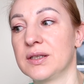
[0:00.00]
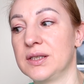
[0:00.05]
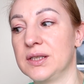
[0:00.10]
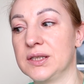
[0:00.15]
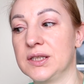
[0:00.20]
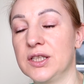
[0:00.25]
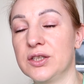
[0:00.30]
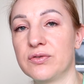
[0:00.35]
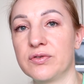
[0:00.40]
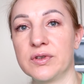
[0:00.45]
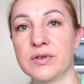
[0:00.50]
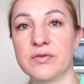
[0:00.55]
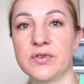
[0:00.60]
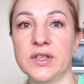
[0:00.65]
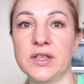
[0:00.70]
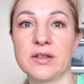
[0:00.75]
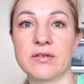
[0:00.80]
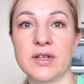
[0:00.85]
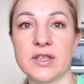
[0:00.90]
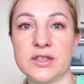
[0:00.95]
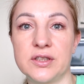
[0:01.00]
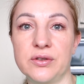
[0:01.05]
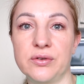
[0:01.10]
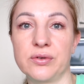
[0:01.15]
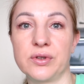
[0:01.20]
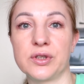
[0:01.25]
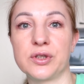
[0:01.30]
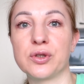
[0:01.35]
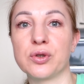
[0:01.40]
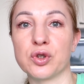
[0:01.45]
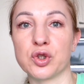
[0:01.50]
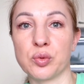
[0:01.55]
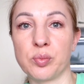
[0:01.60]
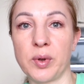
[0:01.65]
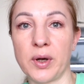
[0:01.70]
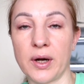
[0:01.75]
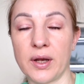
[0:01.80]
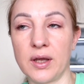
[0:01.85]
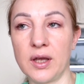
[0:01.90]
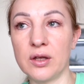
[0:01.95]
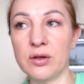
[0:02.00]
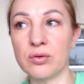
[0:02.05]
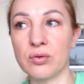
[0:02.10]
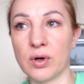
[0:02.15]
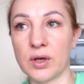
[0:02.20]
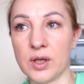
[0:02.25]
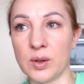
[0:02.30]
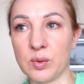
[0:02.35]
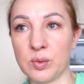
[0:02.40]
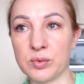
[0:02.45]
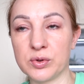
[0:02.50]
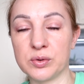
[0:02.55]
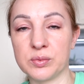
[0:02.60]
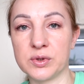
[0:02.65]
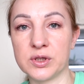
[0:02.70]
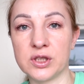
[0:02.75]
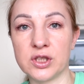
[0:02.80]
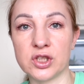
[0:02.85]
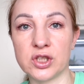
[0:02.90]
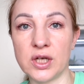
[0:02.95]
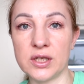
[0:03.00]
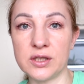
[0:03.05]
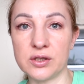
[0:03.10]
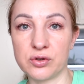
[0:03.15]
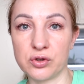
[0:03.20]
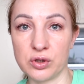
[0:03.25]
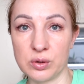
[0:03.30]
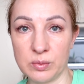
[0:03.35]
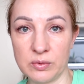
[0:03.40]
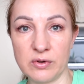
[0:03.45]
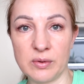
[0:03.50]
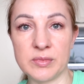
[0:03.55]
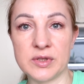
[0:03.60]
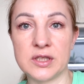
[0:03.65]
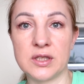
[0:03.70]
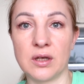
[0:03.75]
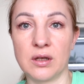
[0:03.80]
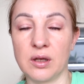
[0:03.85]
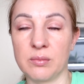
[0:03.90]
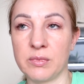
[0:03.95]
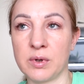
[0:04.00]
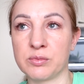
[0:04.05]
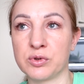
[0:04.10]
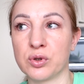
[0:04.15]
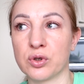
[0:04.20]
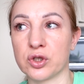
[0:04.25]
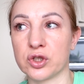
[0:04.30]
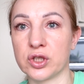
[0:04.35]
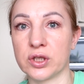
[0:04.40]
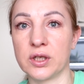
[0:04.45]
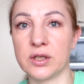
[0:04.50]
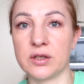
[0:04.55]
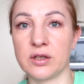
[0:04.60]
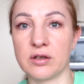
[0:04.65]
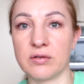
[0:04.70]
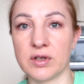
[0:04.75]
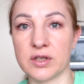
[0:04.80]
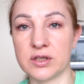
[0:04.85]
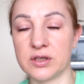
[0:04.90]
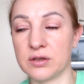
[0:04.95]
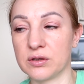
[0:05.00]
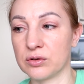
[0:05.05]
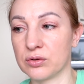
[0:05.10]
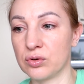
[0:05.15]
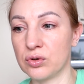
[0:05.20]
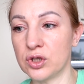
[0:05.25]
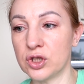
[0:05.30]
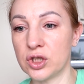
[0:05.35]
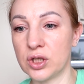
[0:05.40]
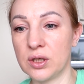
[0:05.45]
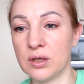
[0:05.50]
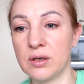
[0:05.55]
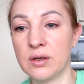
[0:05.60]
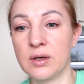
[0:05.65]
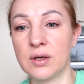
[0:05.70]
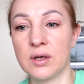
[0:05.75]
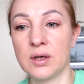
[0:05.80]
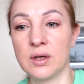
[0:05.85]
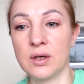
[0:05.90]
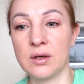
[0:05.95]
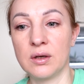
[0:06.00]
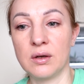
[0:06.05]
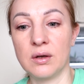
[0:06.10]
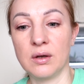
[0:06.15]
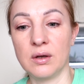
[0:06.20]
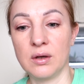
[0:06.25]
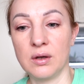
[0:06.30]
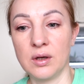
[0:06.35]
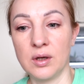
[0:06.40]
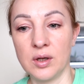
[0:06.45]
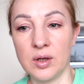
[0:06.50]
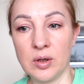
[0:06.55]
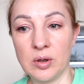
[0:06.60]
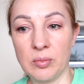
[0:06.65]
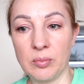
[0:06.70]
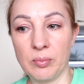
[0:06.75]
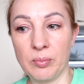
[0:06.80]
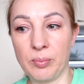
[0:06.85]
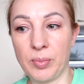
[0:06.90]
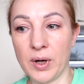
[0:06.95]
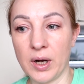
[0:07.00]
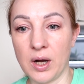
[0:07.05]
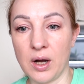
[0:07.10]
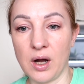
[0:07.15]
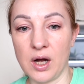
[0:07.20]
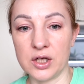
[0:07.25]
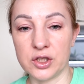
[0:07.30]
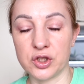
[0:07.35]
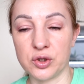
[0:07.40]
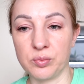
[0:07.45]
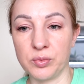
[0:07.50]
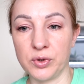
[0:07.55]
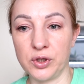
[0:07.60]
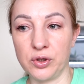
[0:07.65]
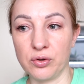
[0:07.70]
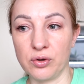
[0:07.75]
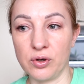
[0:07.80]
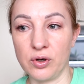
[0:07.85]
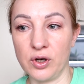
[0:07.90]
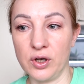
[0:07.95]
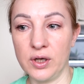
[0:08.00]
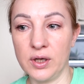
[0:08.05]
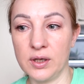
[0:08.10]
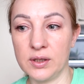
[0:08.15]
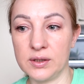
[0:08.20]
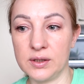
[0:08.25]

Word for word: И здесь, в этой квартире у нас тоже паркет. Но когда мы будем съезжать отсюда, мы вам сделаем обзорчик этой квартиры тоже покажем ее.